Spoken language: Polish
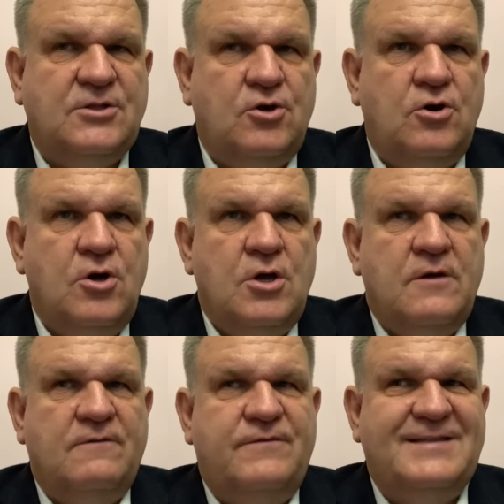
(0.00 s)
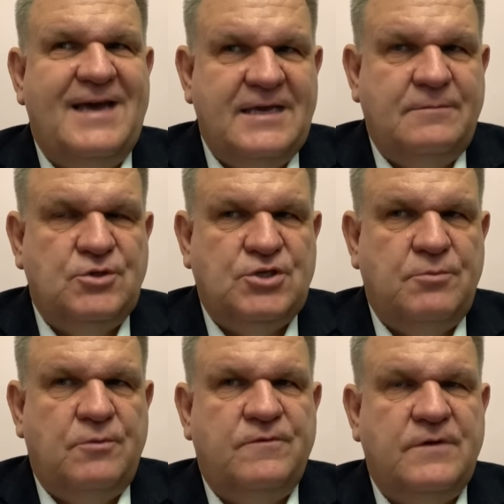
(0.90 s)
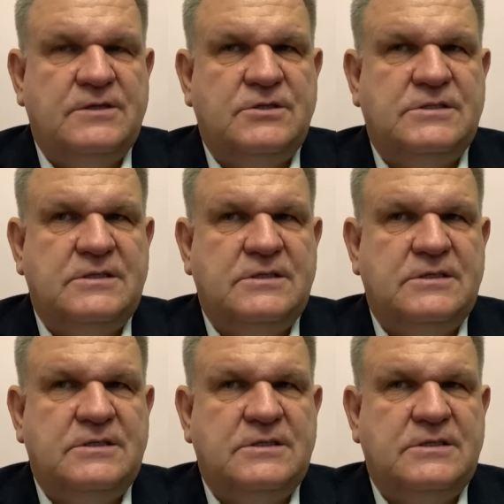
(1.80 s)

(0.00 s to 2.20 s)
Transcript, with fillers: to Wydaje mi się, bo mówię,